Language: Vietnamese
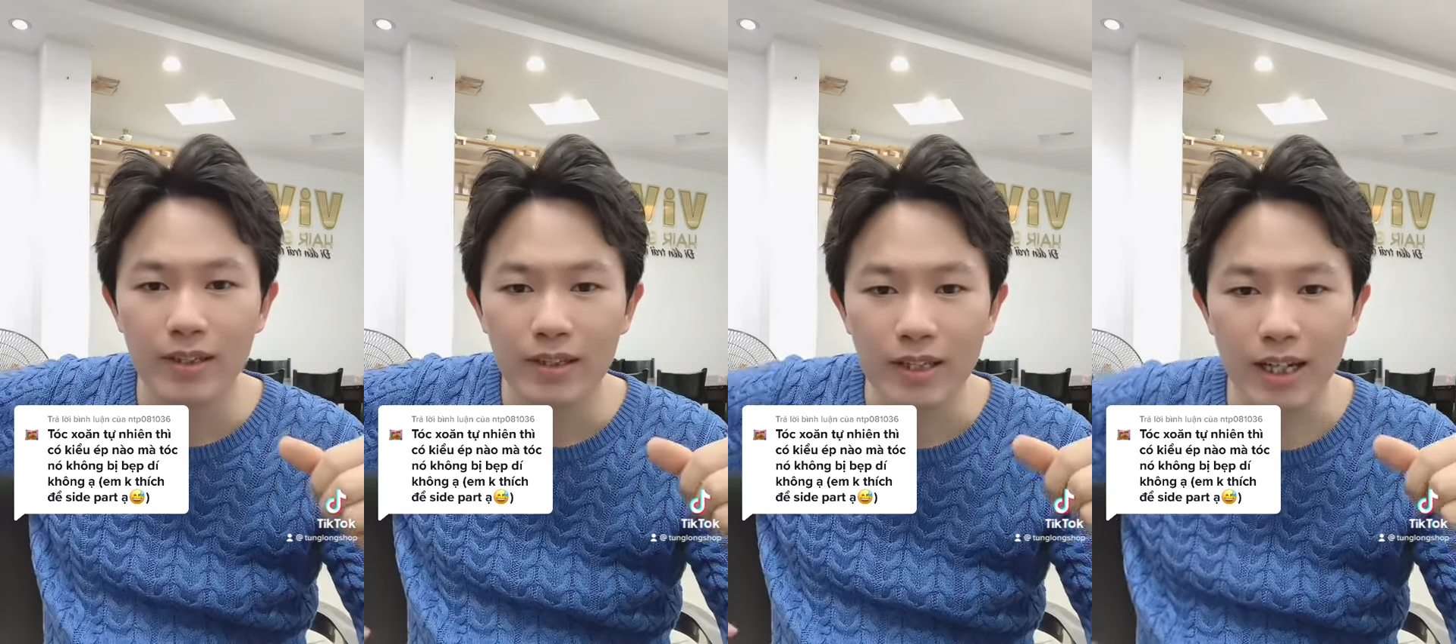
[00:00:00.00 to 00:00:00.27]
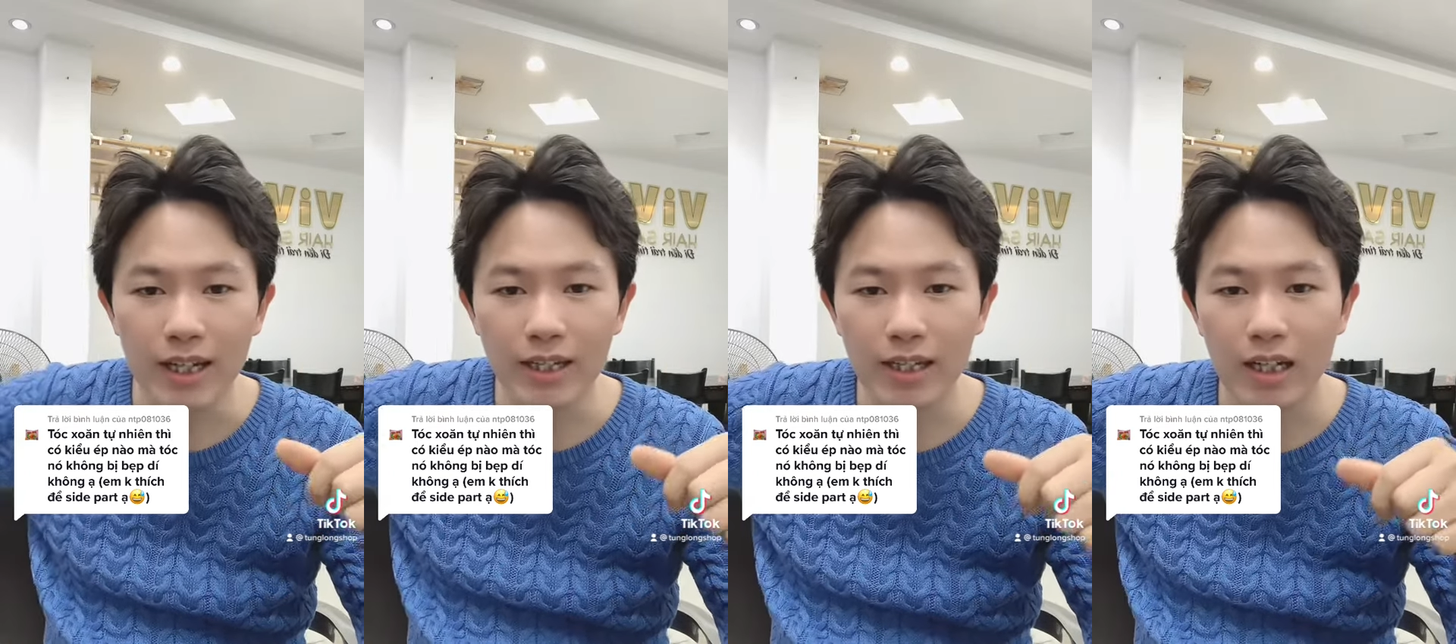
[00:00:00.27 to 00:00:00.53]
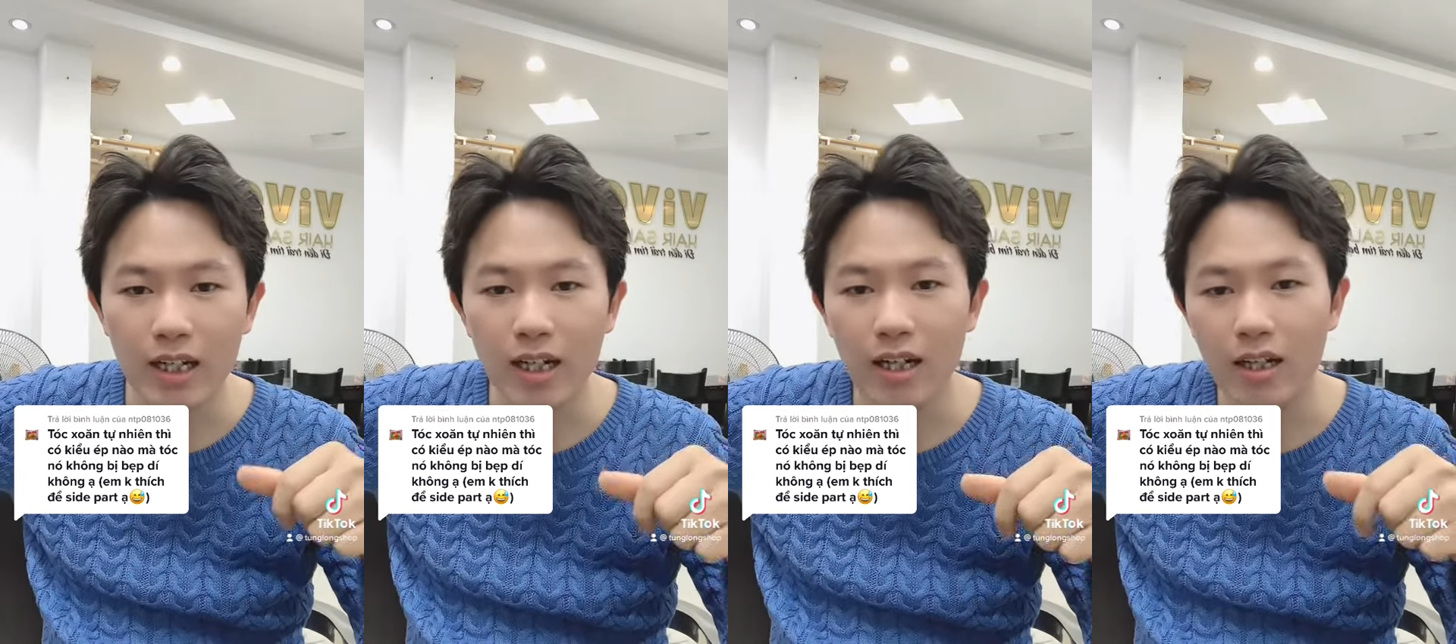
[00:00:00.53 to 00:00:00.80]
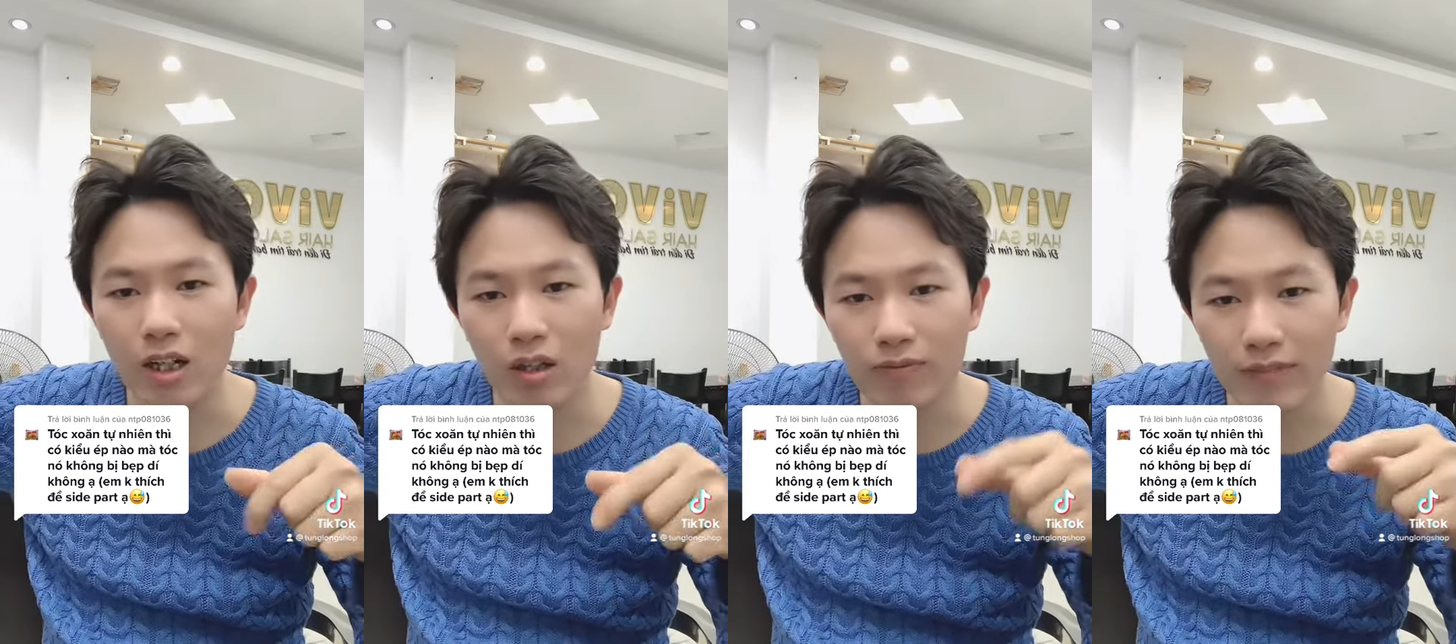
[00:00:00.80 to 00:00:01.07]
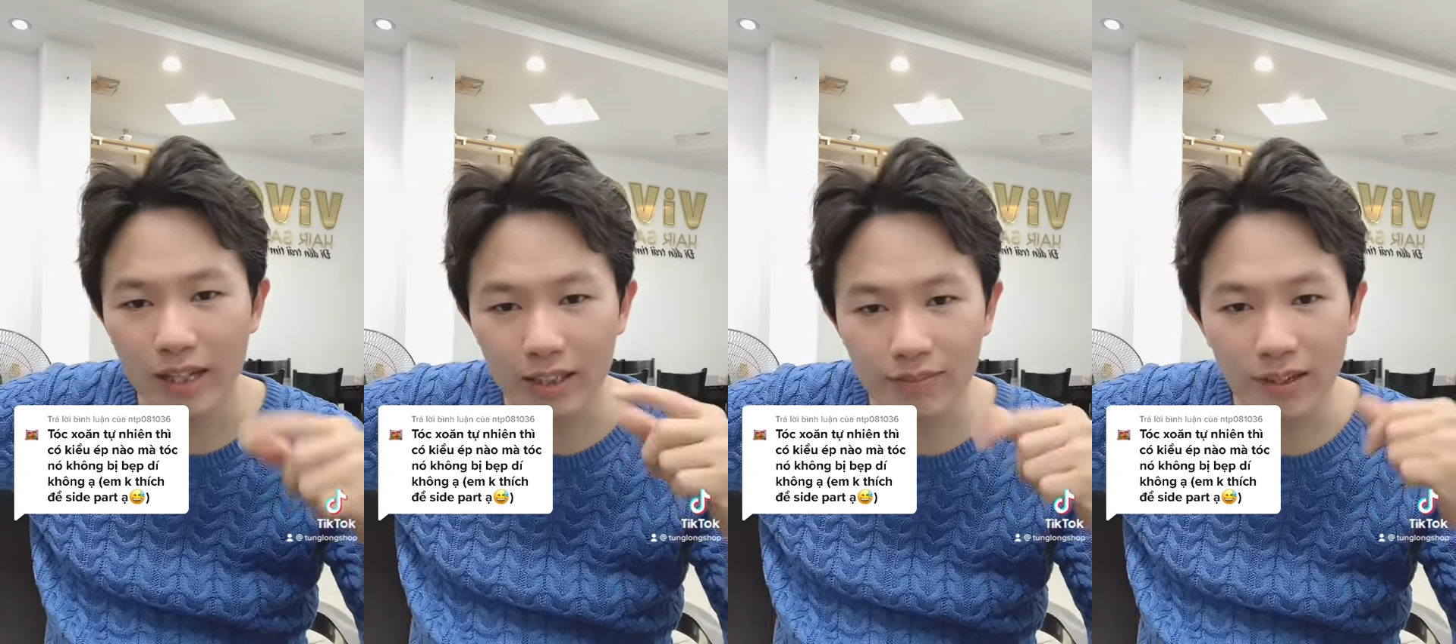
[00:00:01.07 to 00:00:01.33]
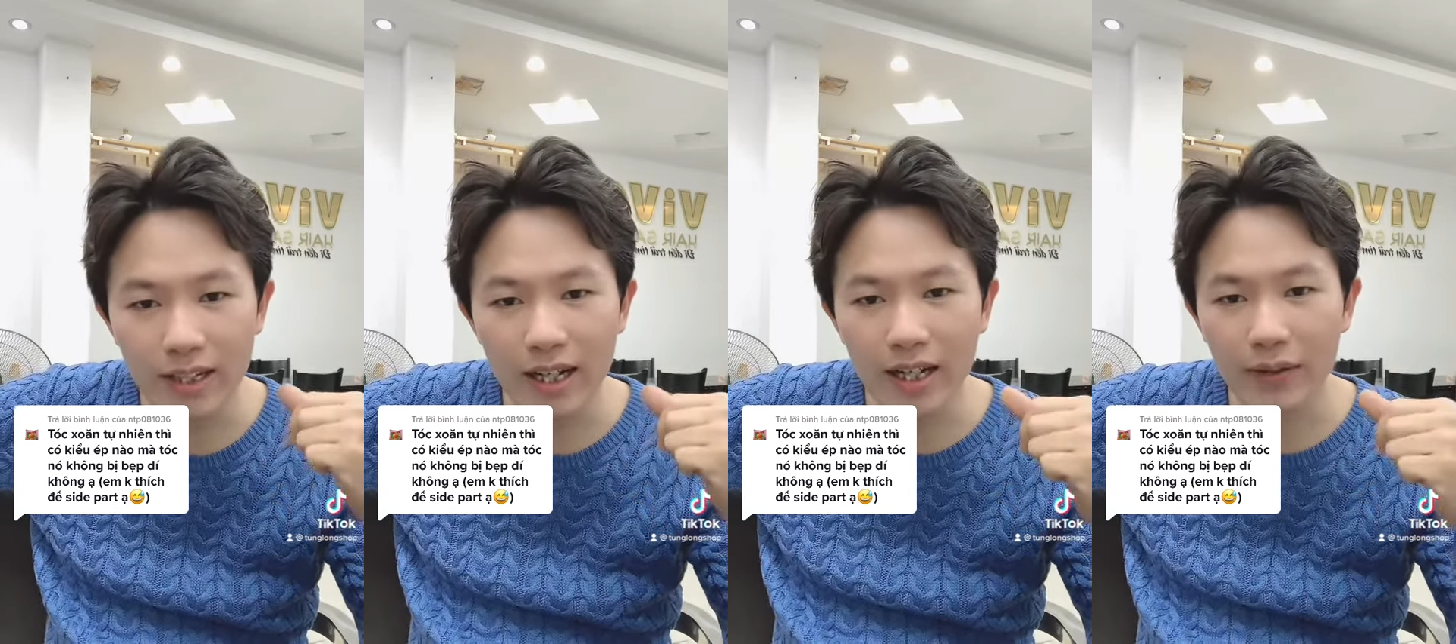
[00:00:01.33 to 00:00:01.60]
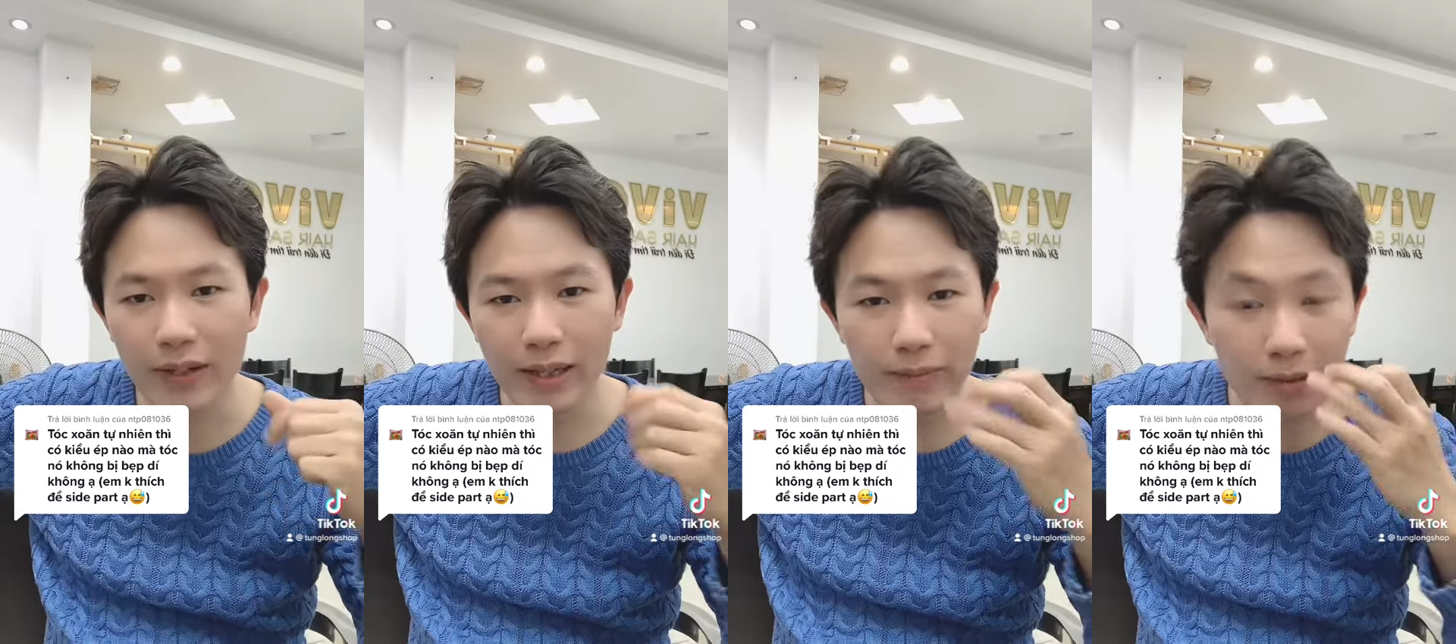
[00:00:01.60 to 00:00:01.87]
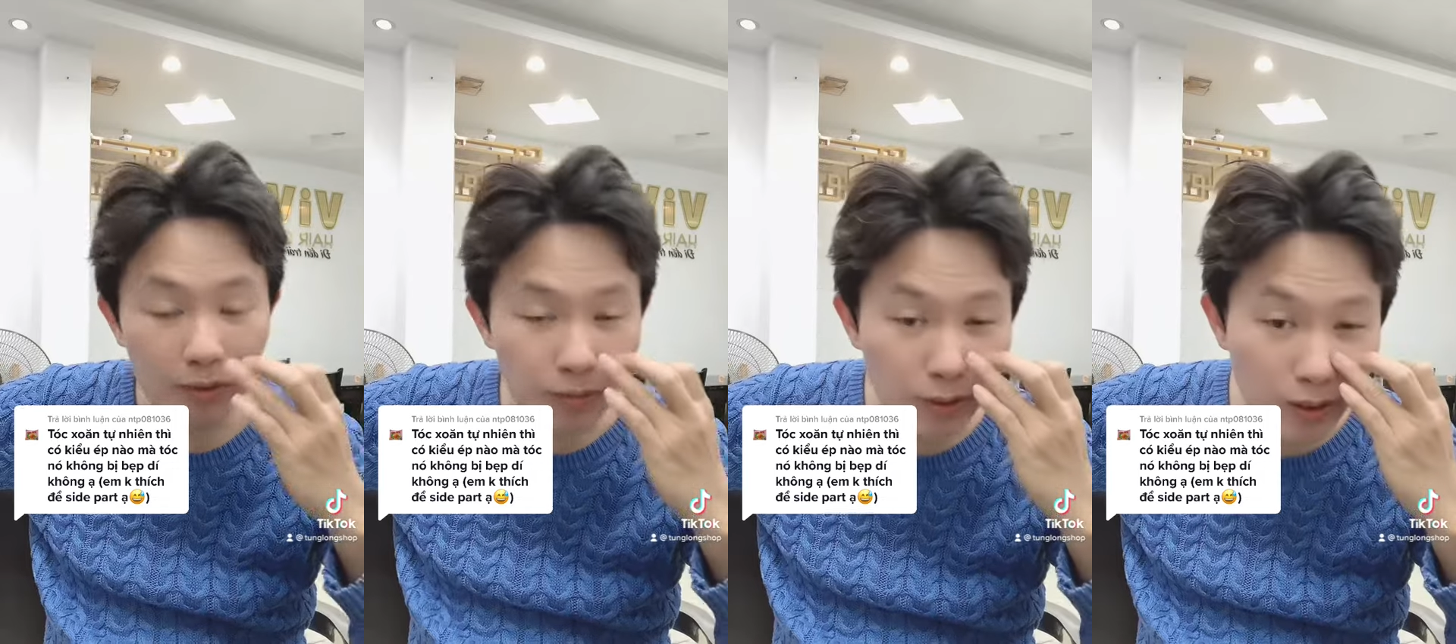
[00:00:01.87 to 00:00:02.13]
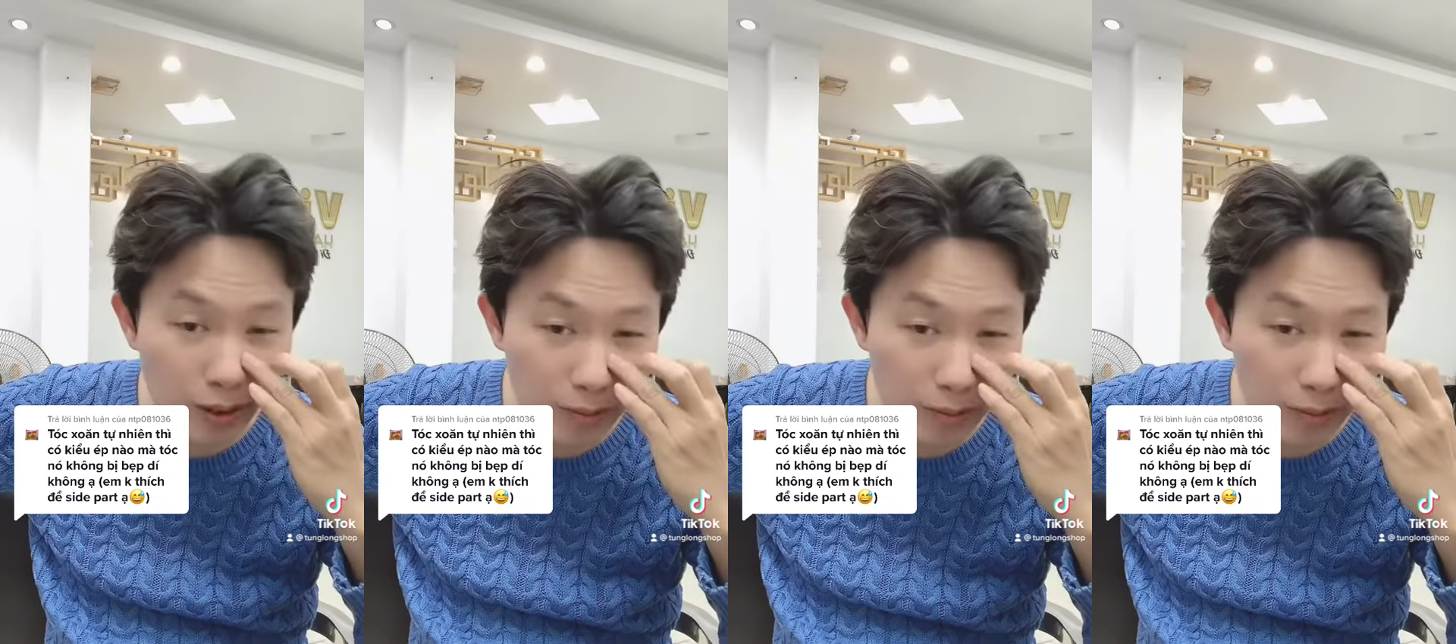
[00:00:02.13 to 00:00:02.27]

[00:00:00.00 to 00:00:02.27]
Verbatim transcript: đấy còn về cái vấn đề của em em không